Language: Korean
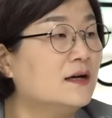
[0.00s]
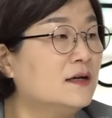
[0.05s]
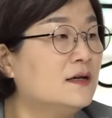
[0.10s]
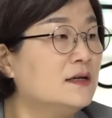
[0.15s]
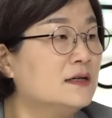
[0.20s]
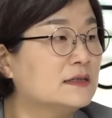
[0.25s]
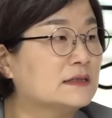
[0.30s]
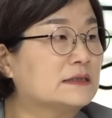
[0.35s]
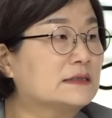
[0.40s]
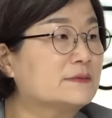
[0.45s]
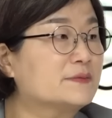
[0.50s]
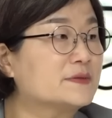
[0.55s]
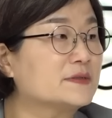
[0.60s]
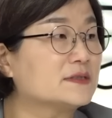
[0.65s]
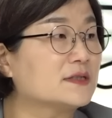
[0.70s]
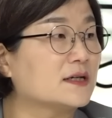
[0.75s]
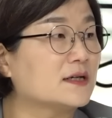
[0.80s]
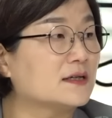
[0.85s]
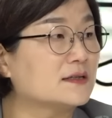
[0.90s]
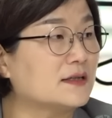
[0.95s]
음.
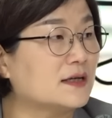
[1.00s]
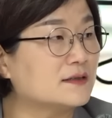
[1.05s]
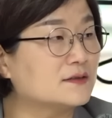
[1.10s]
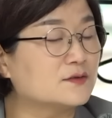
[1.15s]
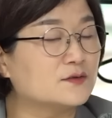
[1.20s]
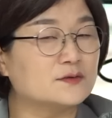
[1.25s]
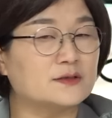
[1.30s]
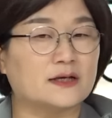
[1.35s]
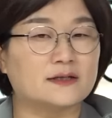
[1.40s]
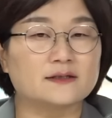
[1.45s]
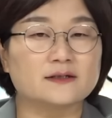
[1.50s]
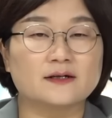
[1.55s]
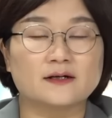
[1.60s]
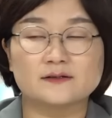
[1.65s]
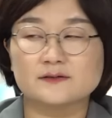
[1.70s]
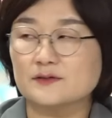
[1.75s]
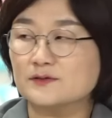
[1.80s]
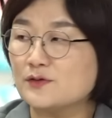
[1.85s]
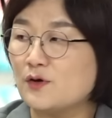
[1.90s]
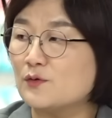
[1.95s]
응급실 내란 나는 건 아닌가
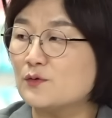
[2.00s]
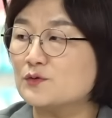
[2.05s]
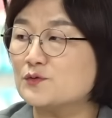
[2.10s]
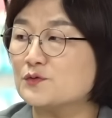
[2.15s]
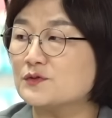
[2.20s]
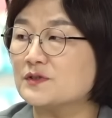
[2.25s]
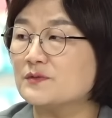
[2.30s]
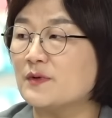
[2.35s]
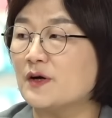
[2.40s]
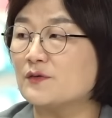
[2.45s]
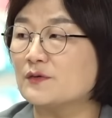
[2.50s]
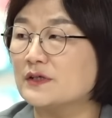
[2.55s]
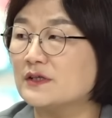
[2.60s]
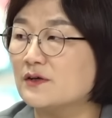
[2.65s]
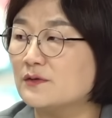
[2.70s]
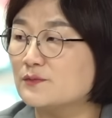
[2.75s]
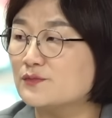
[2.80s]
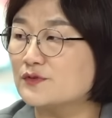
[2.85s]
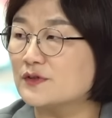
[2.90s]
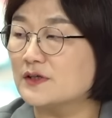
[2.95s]
해서 서로 조심하고
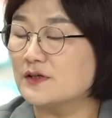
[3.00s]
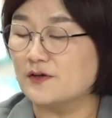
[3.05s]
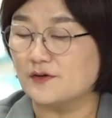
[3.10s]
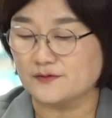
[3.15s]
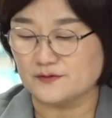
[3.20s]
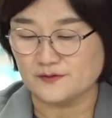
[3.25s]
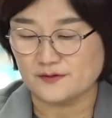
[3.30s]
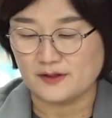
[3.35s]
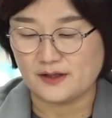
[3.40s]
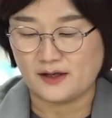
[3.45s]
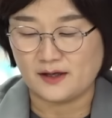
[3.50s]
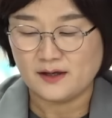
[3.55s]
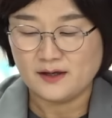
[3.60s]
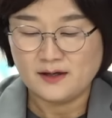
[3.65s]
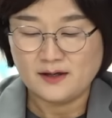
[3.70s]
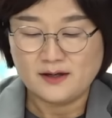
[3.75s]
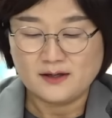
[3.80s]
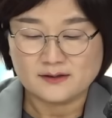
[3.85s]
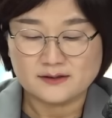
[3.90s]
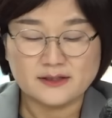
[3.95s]
이런 분위기였는데
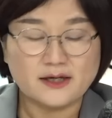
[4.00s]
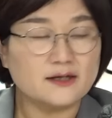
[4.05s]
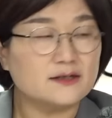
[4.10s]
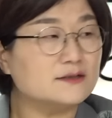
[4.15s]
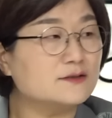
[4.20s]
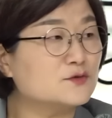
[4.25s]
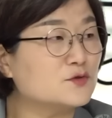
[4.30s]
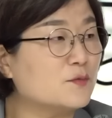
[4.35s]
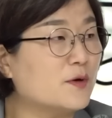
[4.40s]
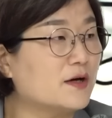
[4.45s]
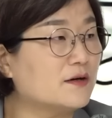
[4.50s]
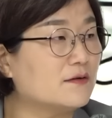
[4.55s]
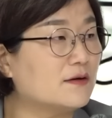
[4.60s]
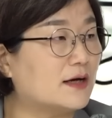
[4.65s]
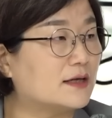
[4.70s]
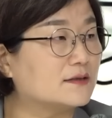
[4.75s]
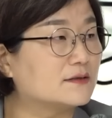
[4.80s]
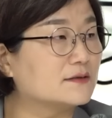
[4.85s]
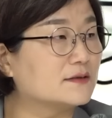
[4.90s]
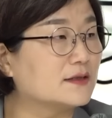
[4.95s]
음. 그 얘기를 좀 하러
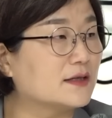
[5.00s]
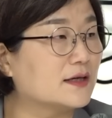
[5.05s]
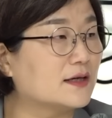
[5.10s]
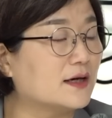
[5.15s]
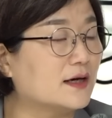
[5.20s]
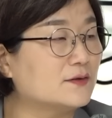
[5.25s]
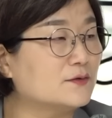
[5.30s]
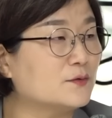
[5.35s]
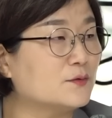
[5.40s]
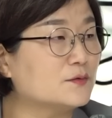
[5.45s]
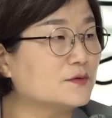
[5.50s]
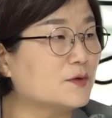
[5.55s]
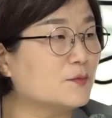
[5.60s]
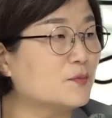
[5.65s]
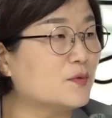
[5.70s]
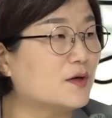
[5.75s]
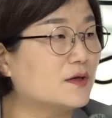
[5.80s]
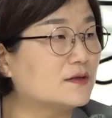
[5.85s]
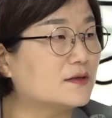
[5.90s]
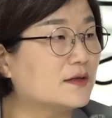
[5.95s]
갔는데 한동훈
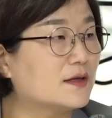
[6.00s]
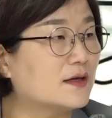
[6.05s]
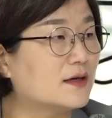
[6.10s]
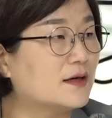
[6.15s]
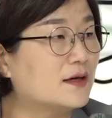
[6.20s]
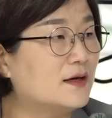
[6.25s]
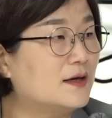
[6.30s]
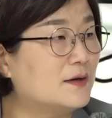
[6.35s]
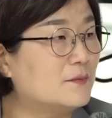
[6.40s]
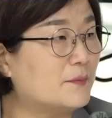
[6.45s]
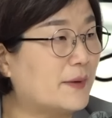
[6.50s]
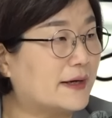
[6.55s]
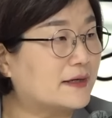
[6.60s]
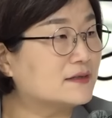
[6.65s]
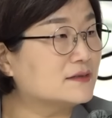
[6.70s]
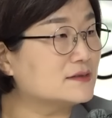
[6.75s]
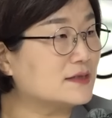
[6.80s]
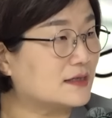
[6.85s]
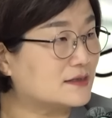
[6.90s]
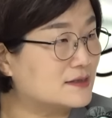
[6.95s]
대표한테
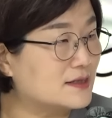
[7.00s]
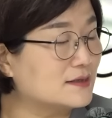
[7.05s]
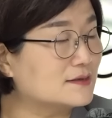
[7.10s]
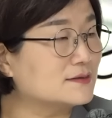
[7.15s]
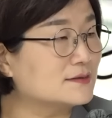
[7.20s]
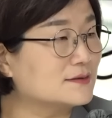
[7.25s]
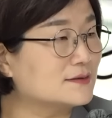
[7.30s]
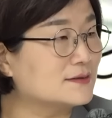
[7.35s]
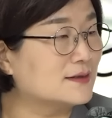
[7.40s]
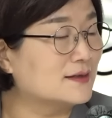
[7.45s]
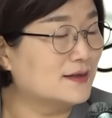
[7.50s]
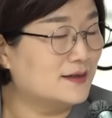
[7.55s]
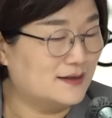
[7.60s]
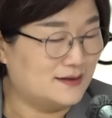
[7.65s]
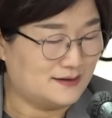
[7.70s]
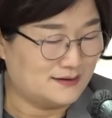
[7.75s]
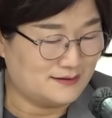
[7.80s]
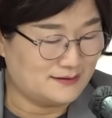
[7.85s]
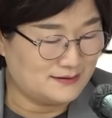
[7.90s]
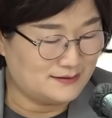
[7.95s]
마이크 자체를
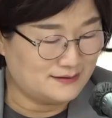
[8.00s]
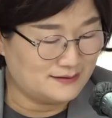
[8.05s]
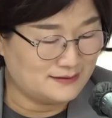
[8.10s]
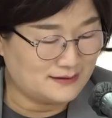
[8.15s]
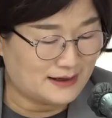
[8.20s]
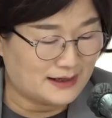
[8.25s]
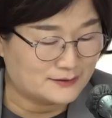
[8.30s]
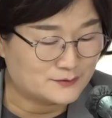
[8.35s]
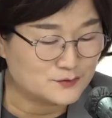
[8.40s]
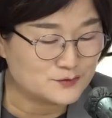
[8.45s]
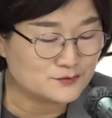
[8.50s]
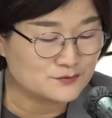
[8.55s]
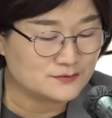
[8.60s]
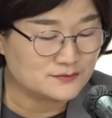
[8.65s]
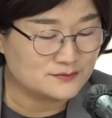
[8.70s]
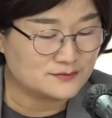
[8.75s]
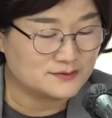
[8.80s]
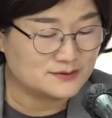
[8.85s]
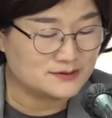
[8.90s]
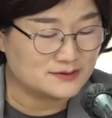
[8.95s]
어,
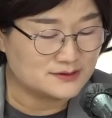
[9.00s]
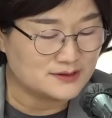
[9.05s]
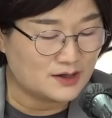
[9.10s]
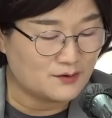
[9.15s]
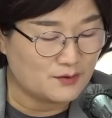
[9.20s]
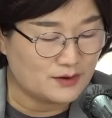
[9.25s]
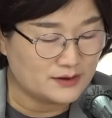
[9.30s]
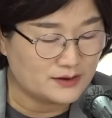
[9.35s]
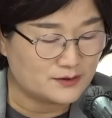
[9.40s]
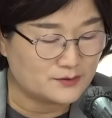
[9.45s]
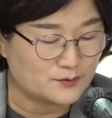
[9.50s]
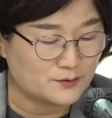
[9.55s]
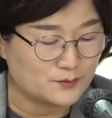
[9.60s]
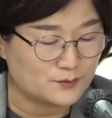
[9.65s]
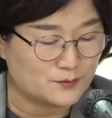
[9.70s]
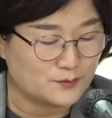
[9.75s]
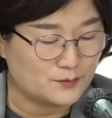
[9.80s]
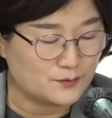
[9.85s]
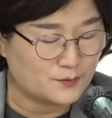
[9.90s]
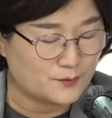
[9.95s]
안준 상황인
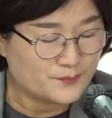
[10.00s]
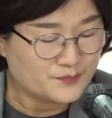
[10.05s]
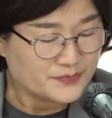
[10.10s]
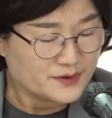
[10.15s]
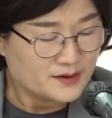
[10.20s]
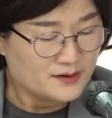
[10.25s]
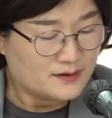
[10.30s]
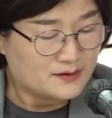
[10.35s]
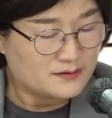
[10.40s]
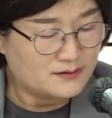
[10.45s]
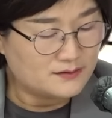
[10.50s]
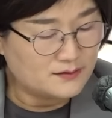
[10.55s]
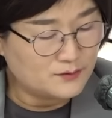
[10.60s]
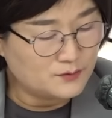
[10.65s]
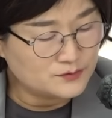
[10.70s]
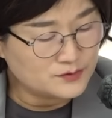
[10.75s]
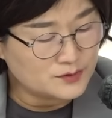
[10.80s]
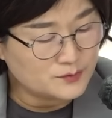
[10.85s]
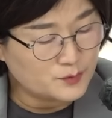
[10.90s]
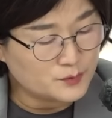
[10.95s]
거고 어,
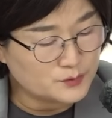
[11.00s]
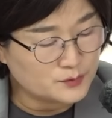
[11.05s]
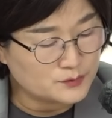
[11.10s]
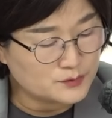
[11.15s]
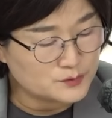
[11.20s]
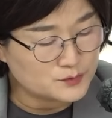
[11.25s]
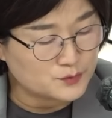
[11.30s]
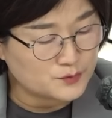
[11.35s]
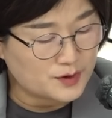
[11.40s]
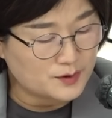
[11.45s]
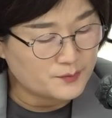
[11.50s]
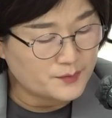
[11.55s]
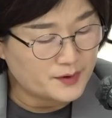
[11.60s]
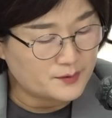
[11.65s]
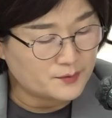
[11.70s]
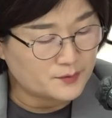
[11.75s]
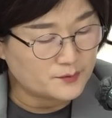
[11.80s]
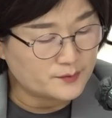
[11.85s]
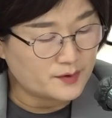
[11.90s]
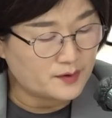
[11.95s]
오늘 보도를 종합해
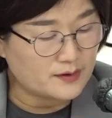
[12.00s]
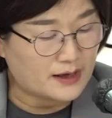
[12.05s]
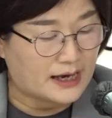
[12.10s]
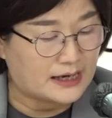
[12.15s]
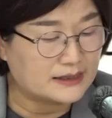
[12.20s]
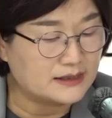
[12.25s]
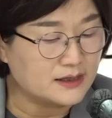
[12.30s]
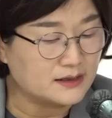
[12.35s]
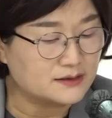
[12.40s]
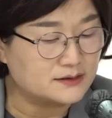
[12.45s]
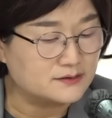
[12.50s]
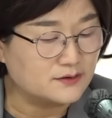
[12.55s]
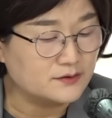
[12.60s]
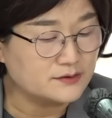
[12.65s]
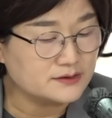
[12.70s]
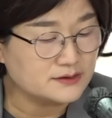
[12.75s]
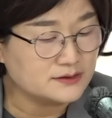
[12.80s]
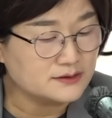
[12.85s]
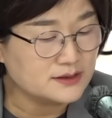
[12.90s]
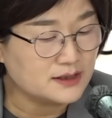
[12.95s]
보면 아예
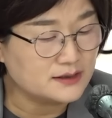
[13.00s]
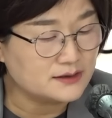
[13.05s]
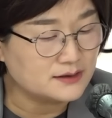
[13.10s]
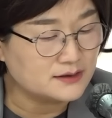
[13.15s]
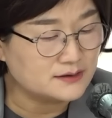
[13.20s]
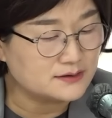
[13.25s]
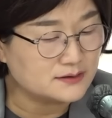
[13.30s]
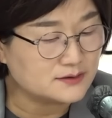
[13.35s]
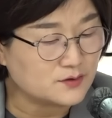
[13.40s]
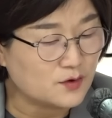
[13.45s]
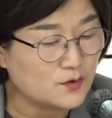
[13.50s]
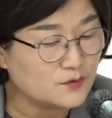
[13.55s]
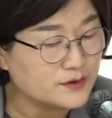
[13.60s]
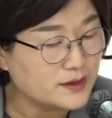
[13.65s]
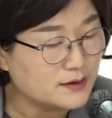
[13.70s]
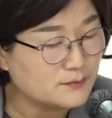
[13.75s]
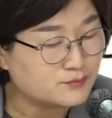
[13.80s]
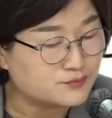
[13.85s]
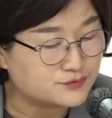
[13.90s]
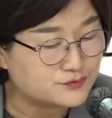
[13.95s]
그런 얘기를
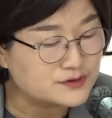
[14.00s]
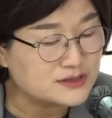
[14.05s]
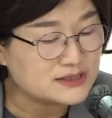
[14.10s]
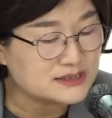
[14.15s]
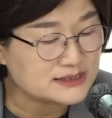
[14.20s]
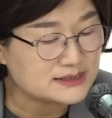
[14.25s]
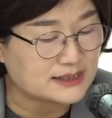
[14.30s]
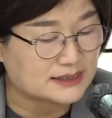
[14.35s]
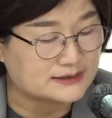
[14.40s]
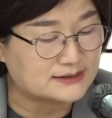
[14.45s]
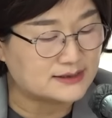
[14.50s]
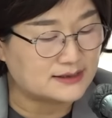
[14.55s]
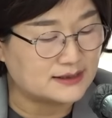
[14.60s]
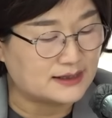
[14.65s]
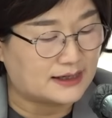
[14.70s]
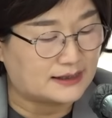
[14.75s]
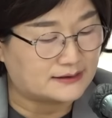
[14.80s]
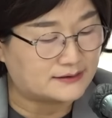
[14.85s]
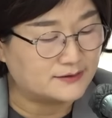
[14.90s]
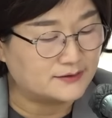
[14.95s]
꺼낼 분위기
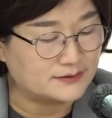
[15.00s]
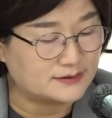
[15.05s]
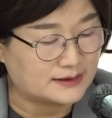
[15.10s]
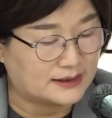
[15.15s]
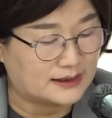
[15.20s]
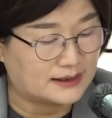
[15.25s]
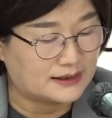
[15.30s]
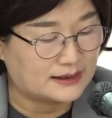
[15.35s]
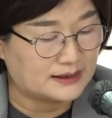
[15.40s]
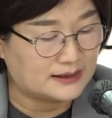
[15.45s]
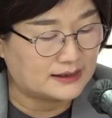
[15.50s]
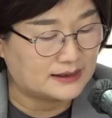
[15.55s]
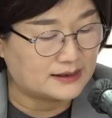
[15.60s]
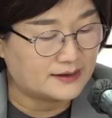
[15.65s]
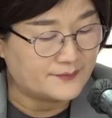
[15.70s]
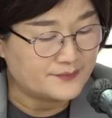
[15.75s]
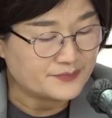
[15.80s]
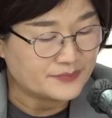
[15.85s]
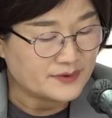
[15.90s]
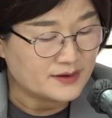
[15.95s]
자체가 아니었다.
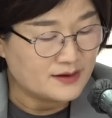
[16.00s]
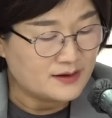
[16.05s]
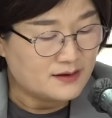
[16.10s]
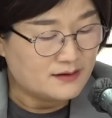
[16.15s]
예.